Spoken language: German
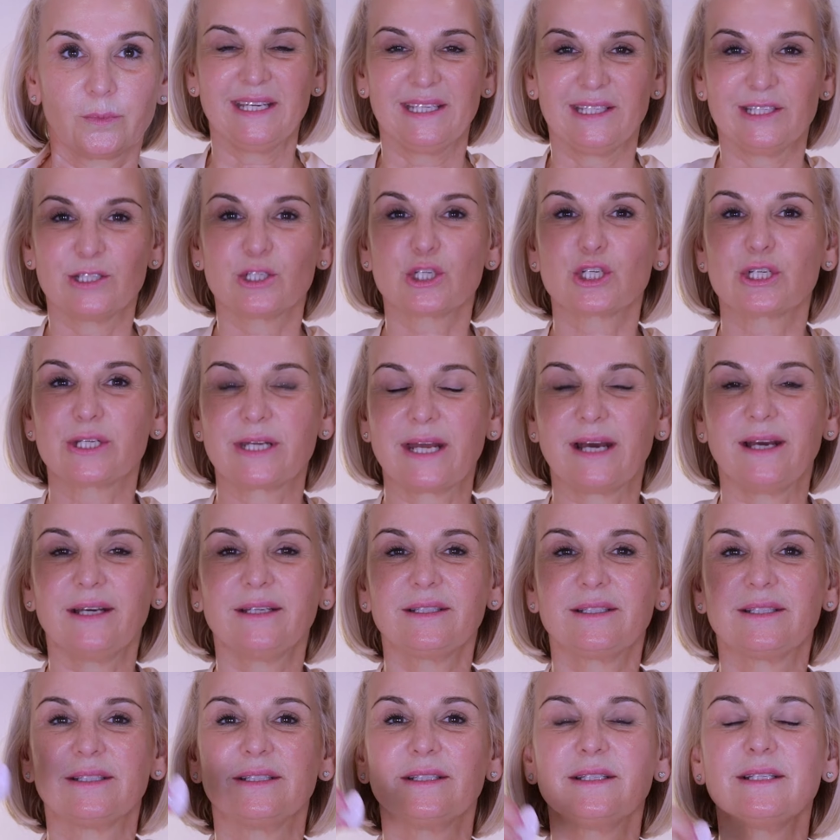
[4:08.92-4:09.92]
Ihr
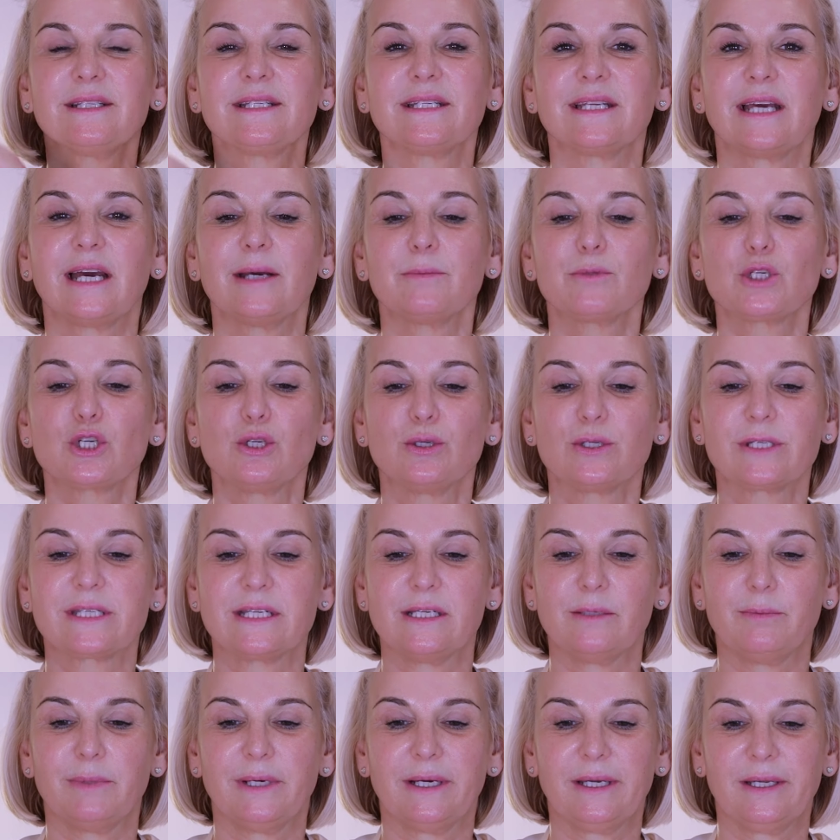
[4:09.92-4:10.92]
startet am
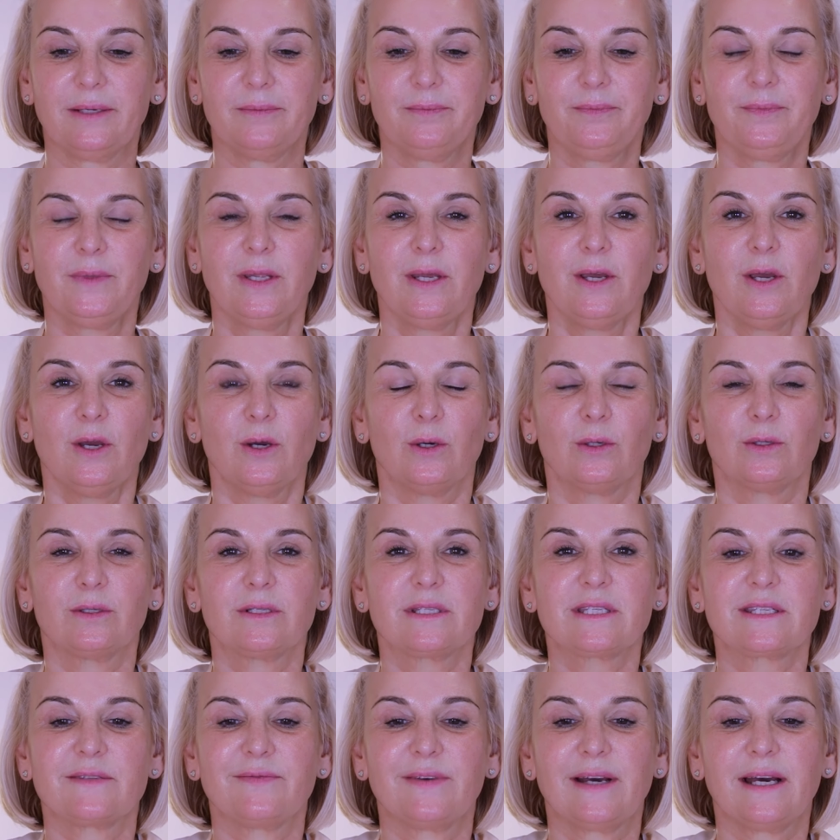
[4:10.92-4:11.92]
Schlüsselbein
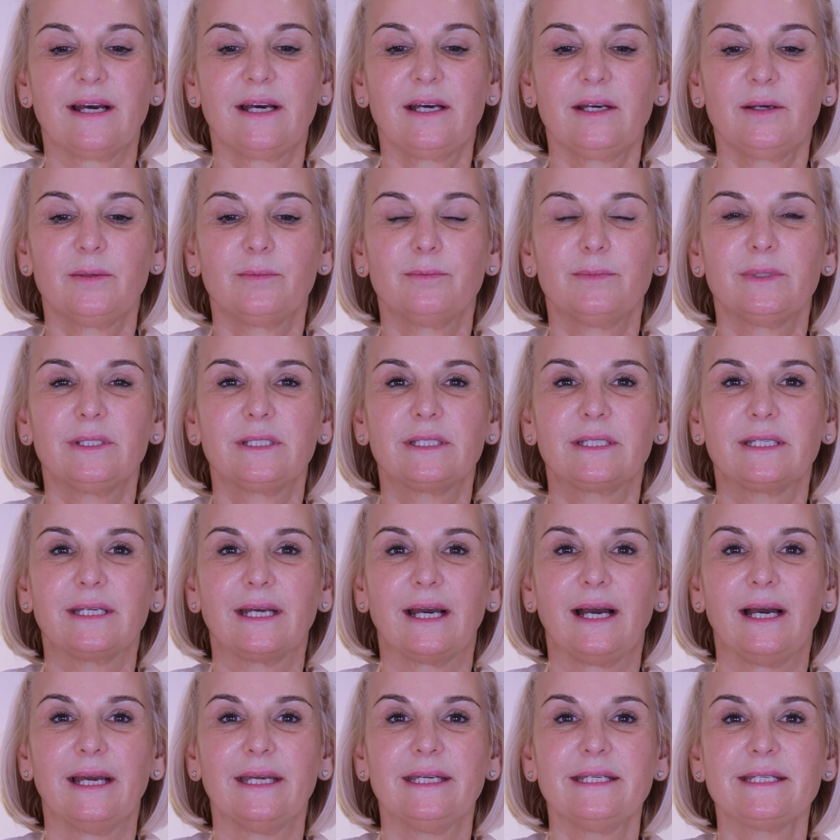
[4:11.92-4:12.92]
und zwar mit
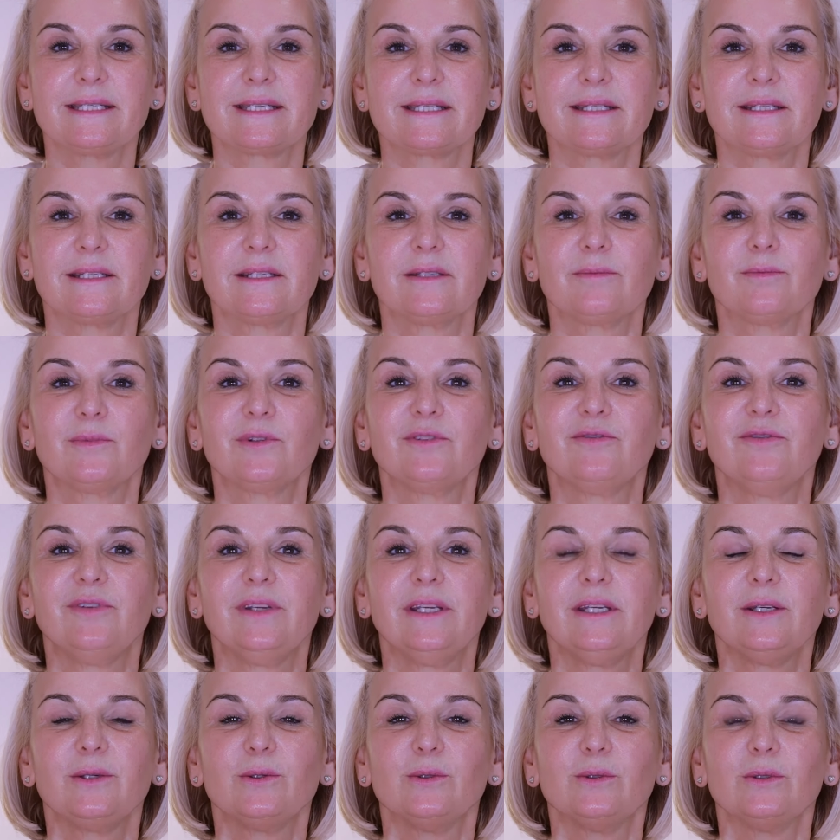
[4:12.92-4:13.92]
greisenden
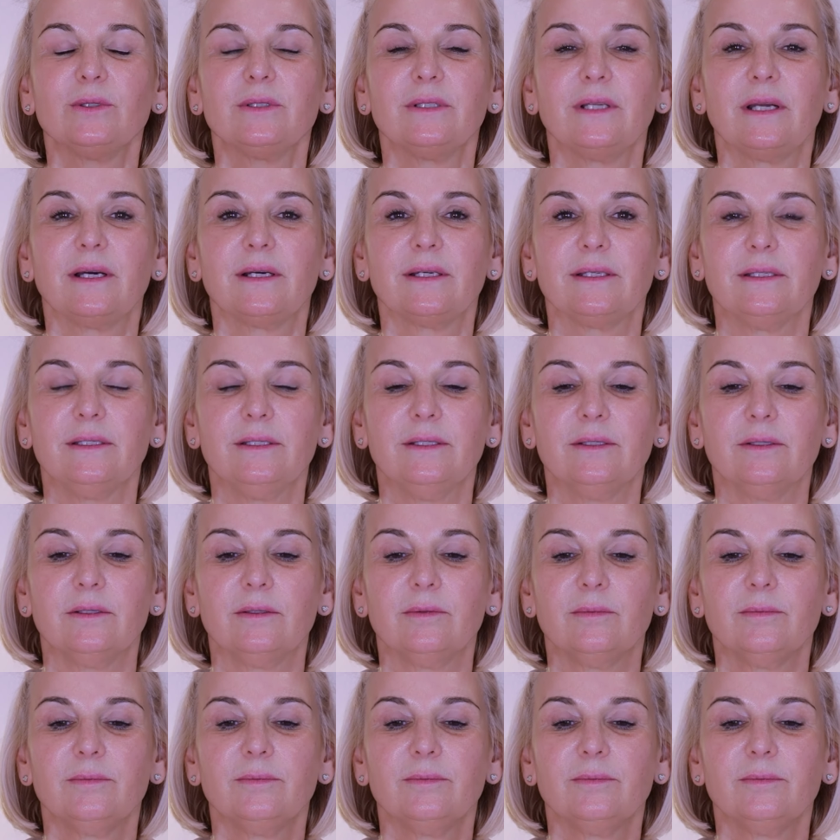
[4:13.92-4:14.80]
Bewegungen nach innen.